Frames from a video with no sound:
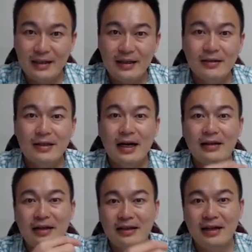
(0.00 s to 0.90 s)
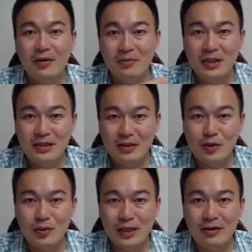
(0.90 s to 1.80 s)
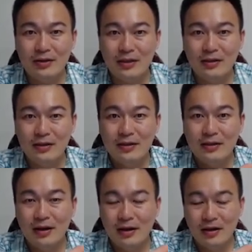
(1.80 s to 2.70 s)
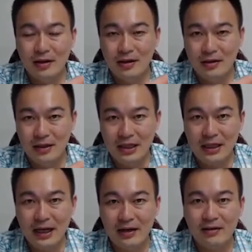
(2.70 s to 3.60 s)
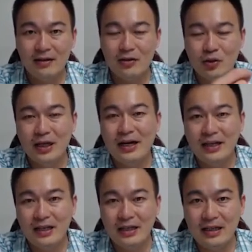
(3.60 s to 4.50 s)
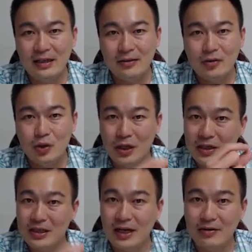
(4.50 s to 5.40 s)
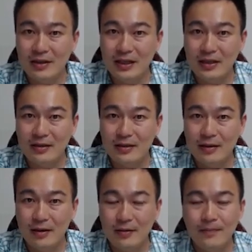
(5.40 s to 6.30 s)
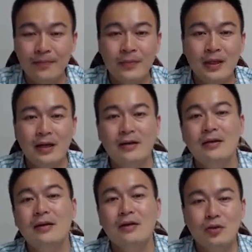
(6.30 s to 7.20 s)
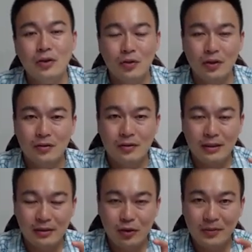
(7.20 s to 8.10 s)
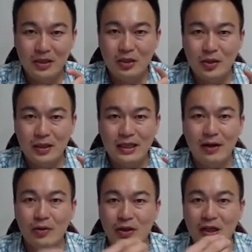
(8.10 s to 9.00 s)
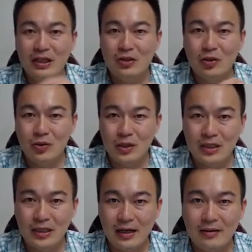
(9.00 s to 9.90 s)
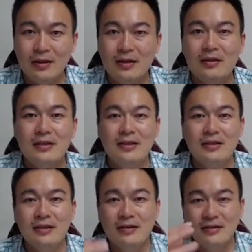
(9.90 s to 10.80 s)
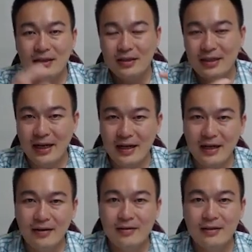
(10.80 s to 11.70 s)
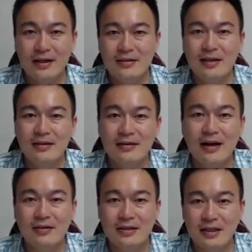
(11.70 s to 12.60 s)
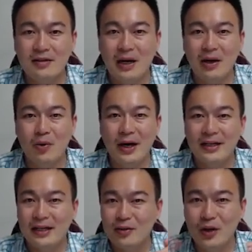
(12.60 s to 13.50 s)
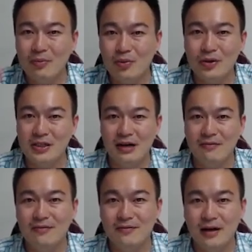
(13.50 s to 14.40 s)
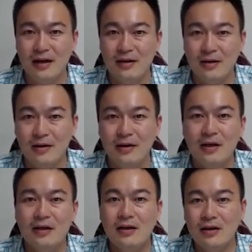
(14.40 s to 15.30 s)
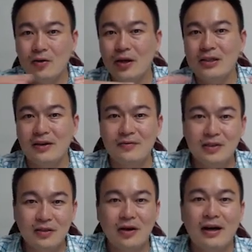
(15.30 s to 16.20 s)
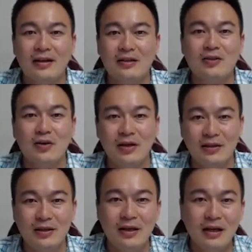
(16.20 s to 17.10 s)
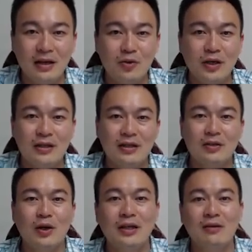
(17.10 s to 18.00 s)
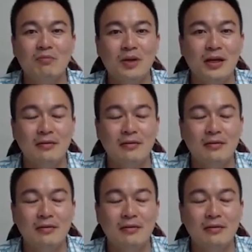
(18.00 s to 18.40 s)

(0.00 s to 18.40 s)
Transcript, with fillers: 那它单位面积受到的呃力量，也就是它应力就可以小一点。好，那所以我的断面积越大，我的应力就越小，但是。这个材料它撑到 sigma y 它都还不会降服啊，好，更何况它降服之后还可以走很很远的一段应变。